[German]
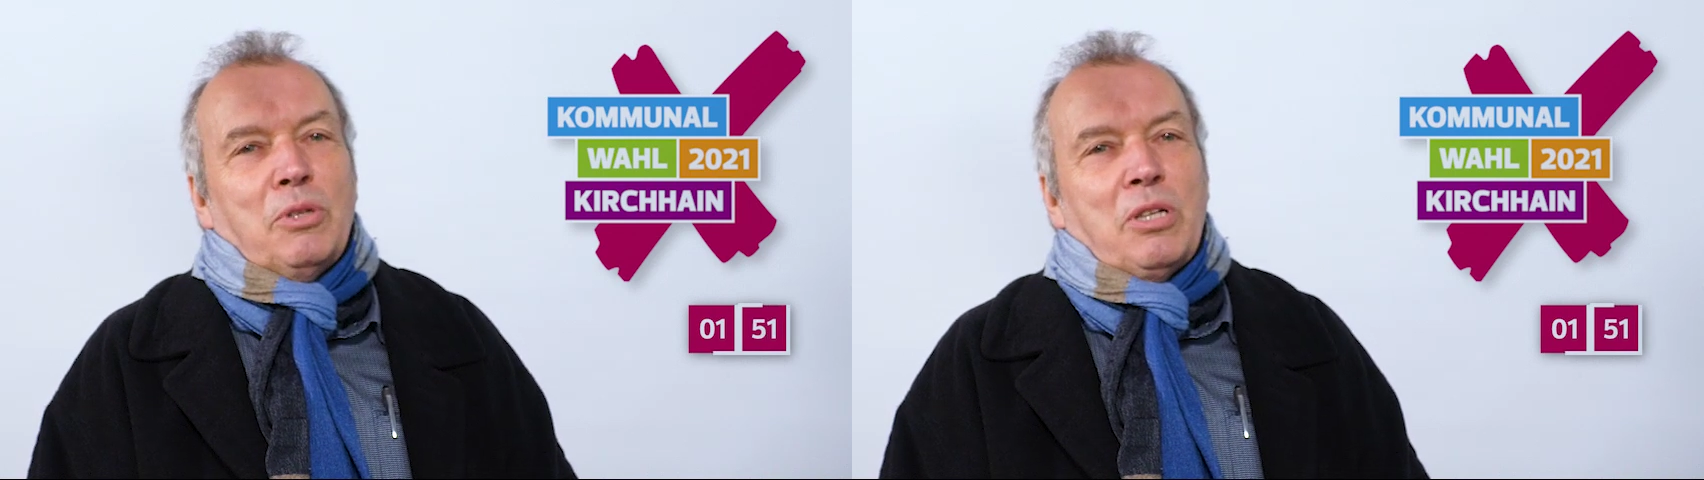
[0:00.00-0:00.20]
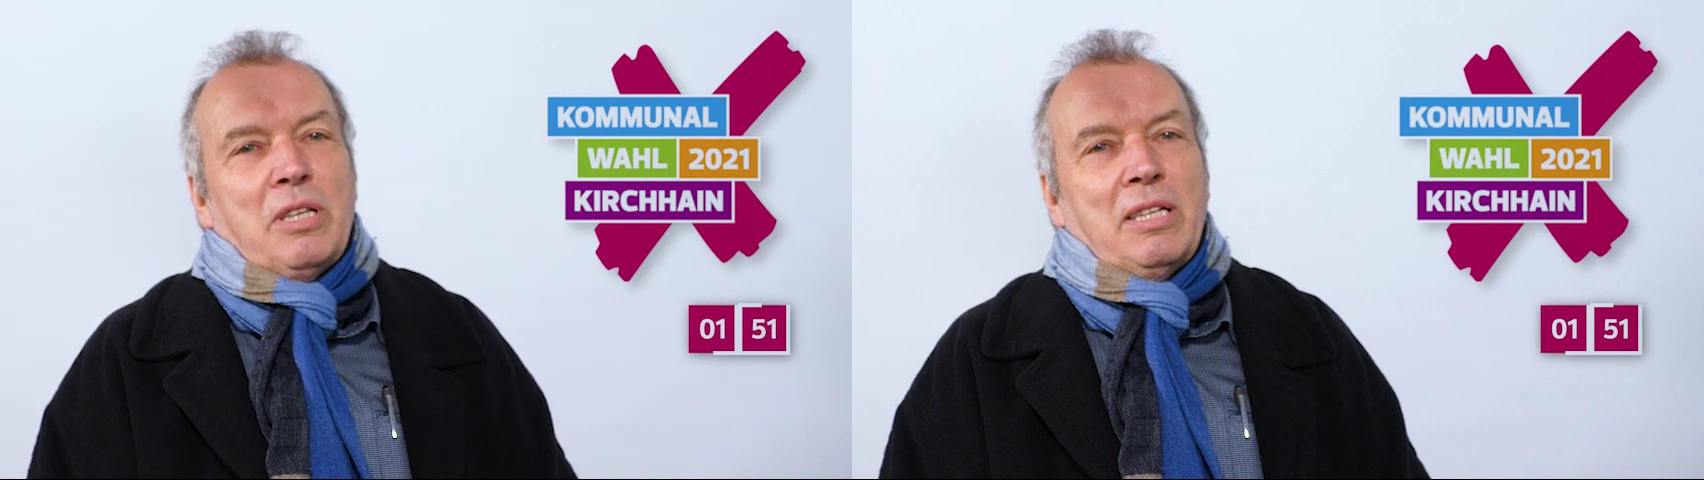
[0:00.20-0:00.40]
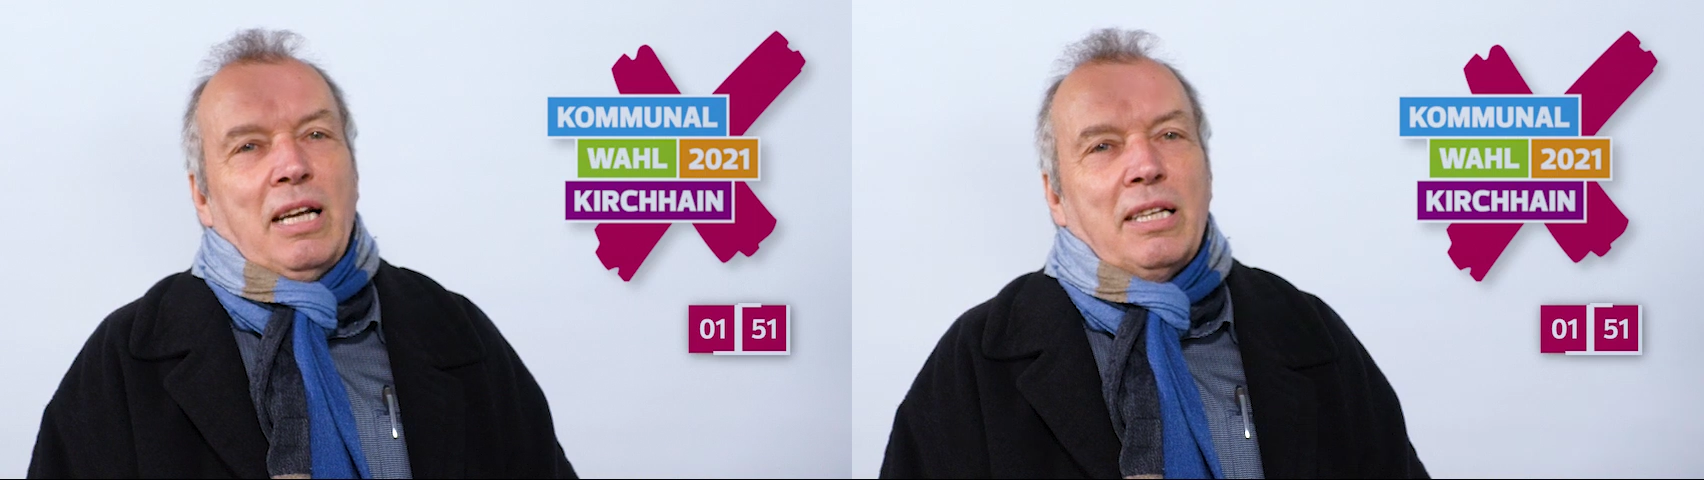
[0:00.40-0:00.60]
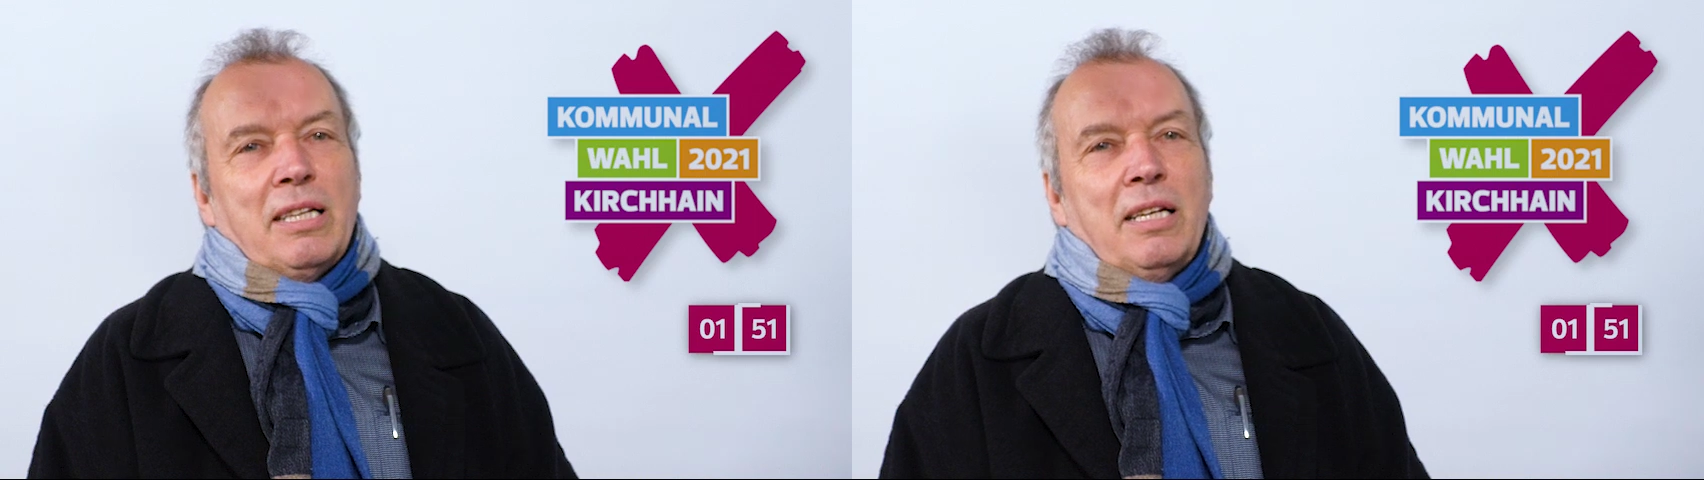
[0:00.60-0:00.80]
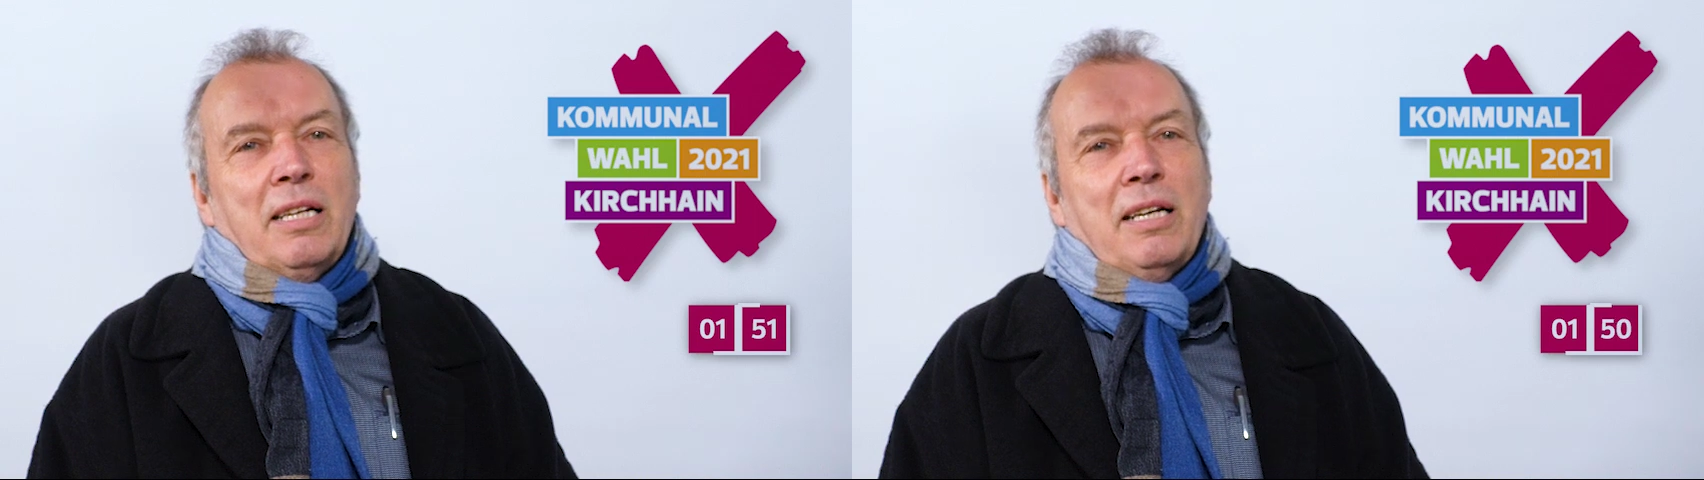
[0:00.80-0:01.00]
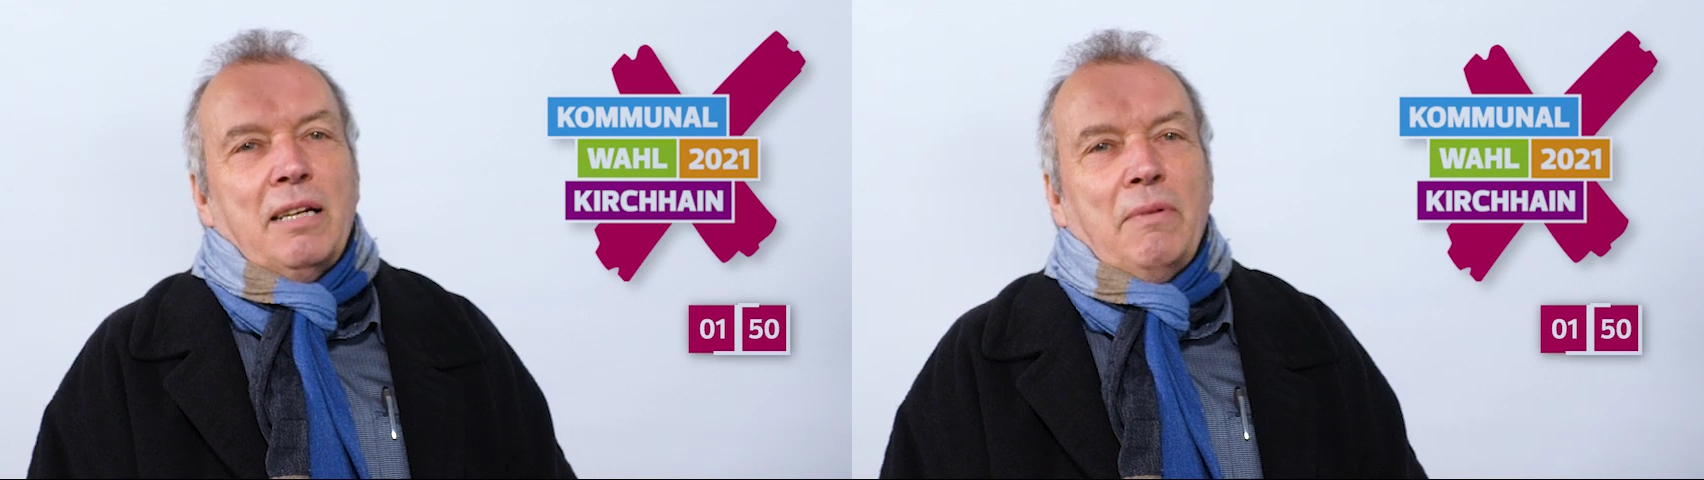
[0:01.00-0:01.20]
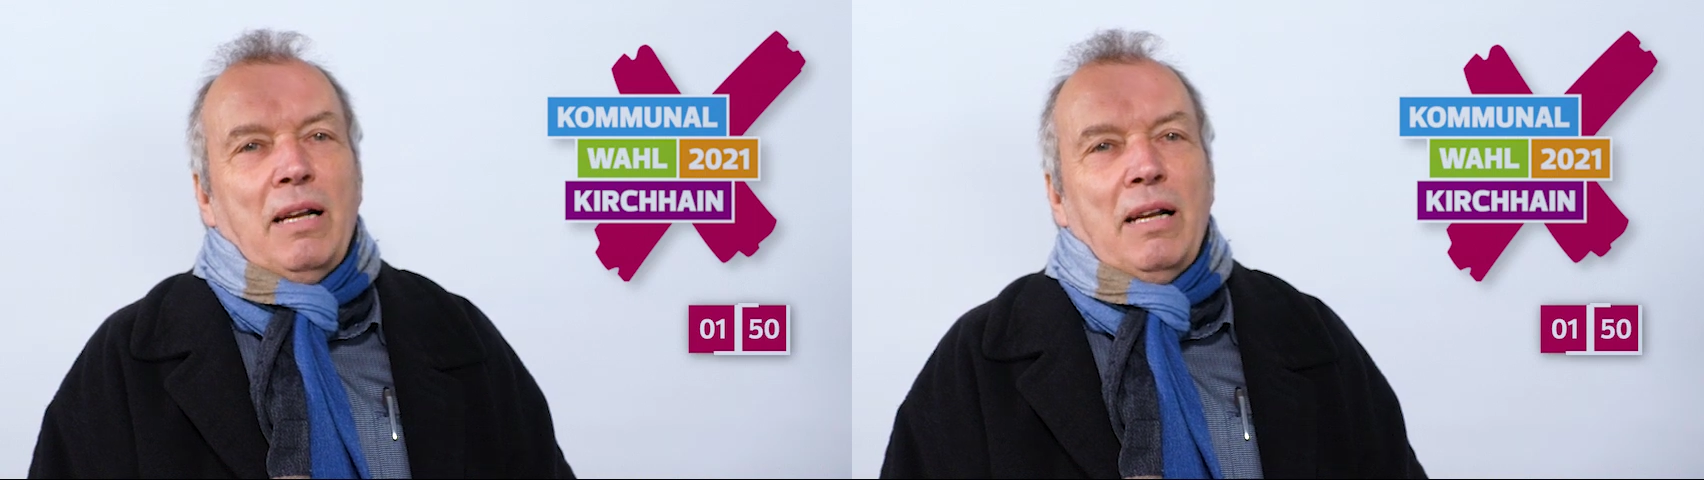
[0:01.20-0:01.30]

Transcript: würde ich in aller Regel keinen